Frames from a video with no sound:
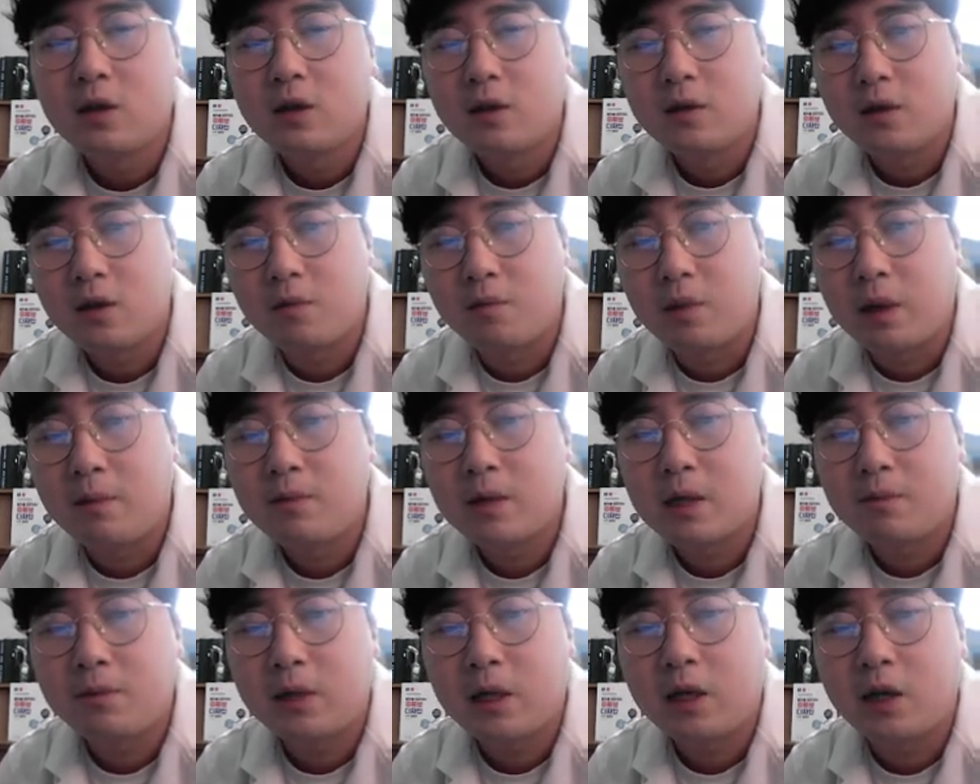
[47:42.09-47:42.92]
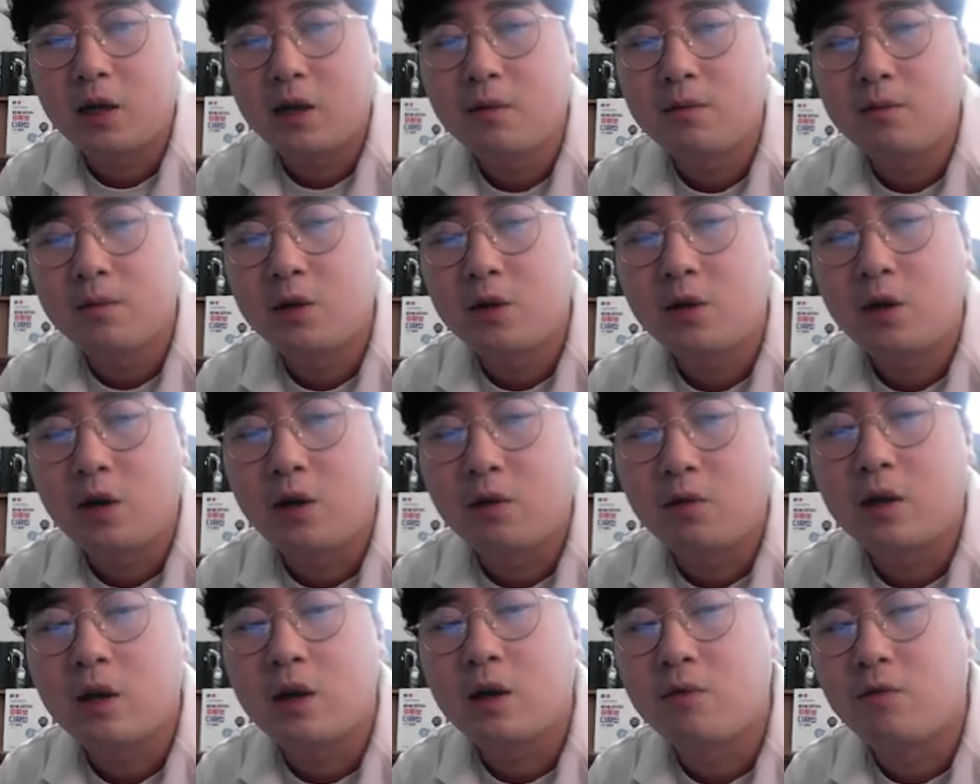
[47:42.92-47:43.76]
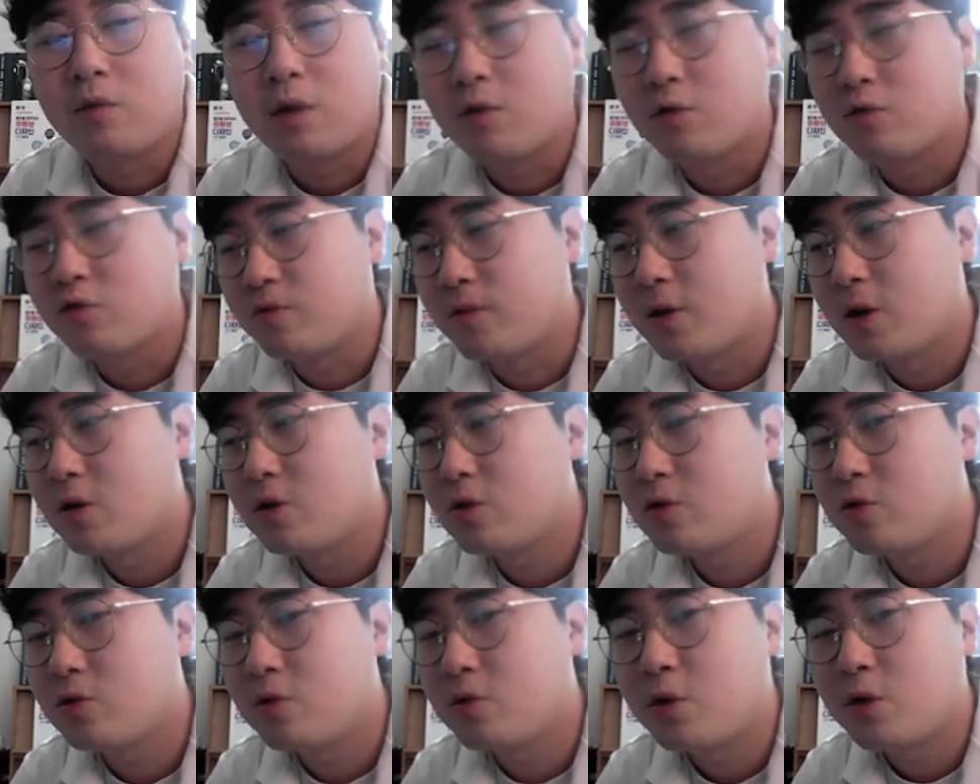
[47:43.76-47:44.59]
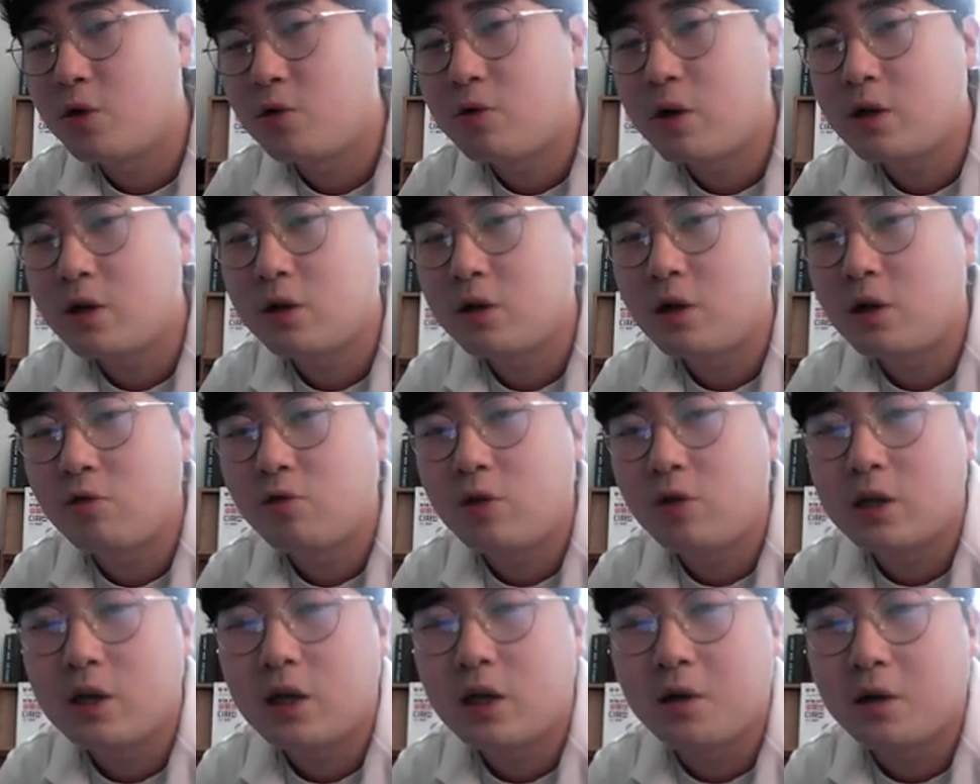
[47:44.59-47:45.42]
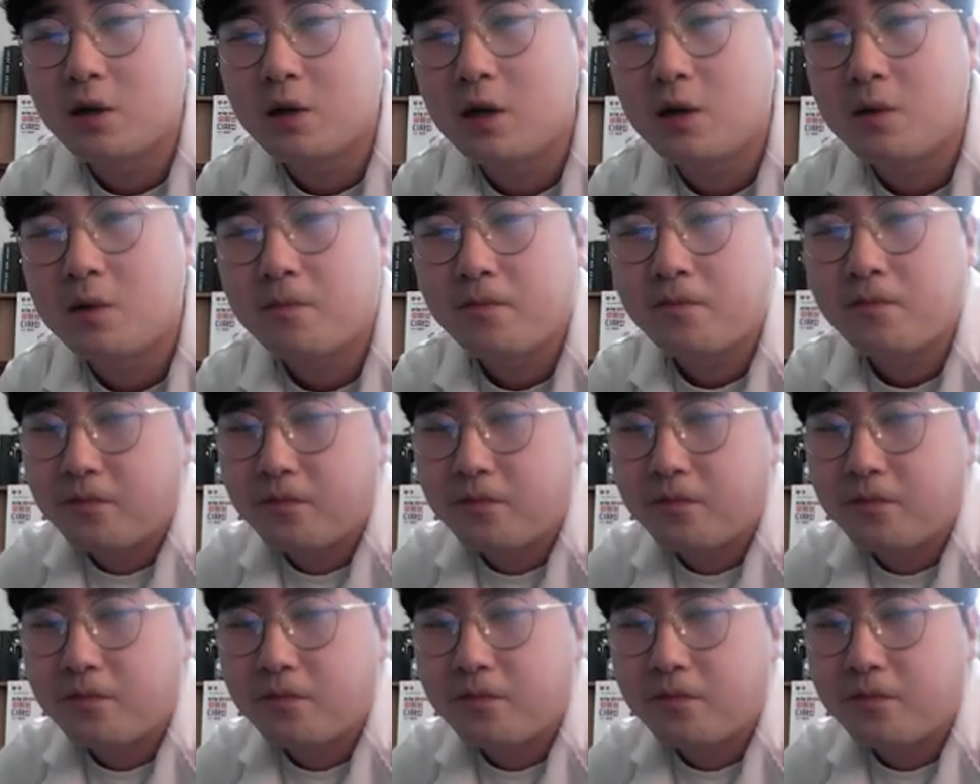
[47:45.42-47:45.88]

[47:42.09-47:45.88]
그래서 뱀 잠자리, 이렇게 그냥 외워주면 조금 더 효과적일 수도 있지 않을까.